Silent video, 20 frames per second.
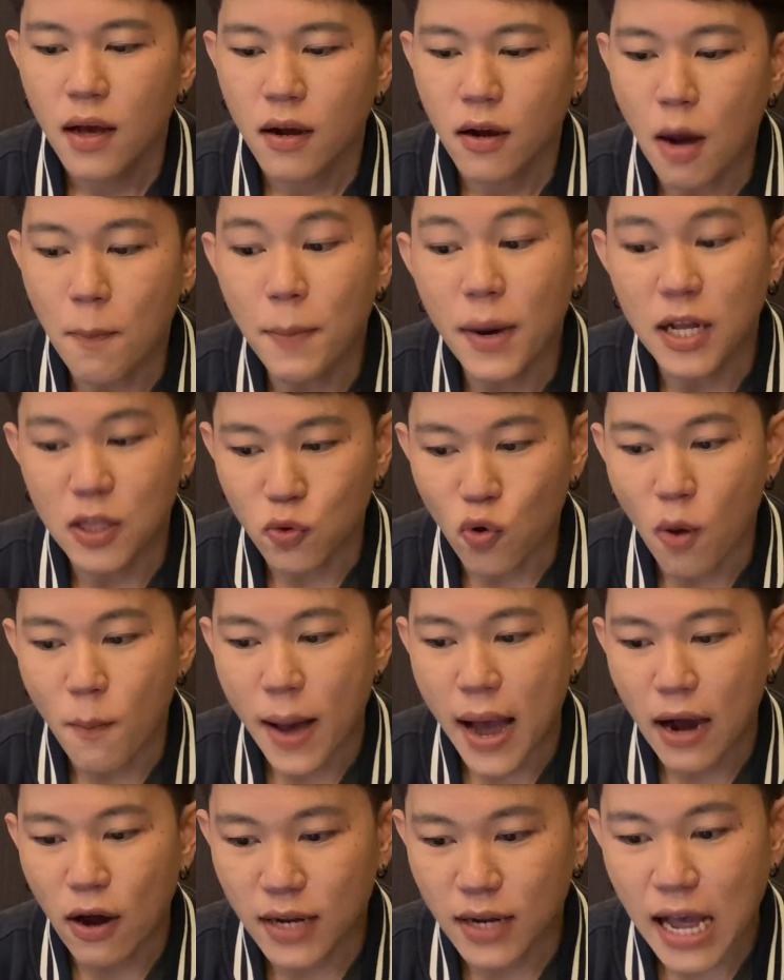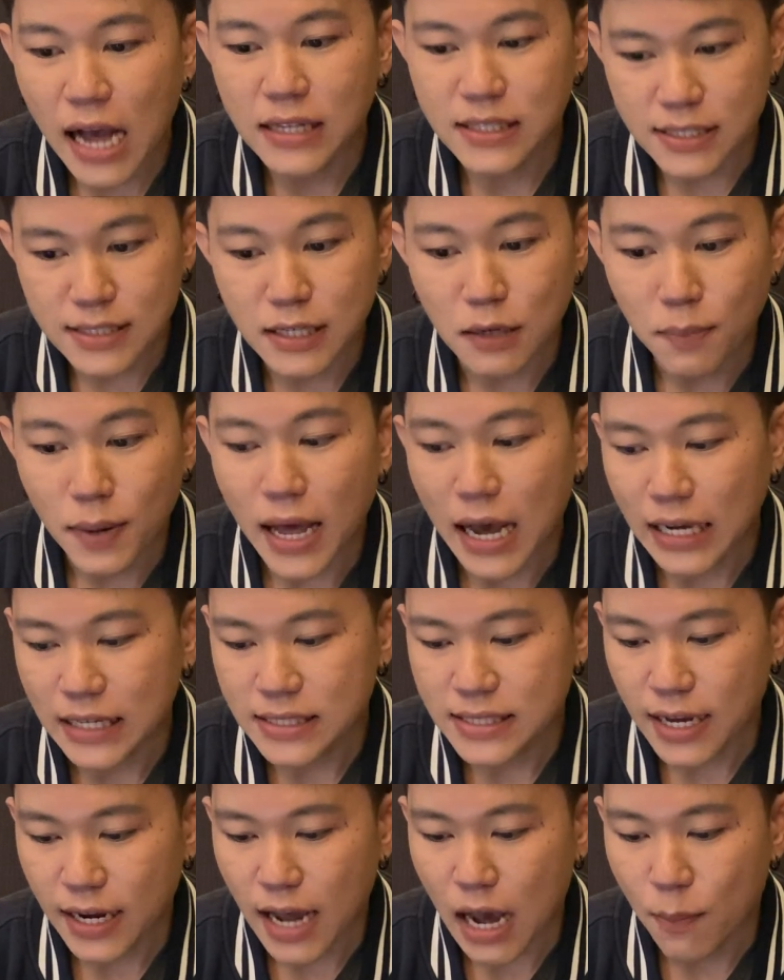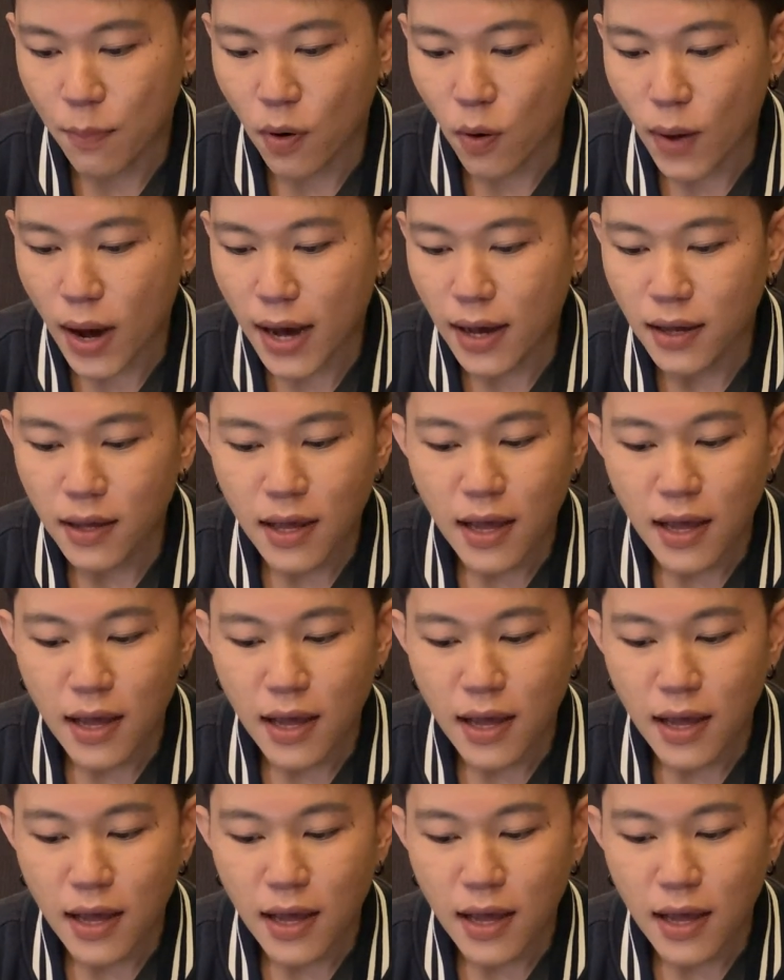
ก็เปิดตัวมานข้างจะเซอร์ไพรส์นะครับเพราะว่า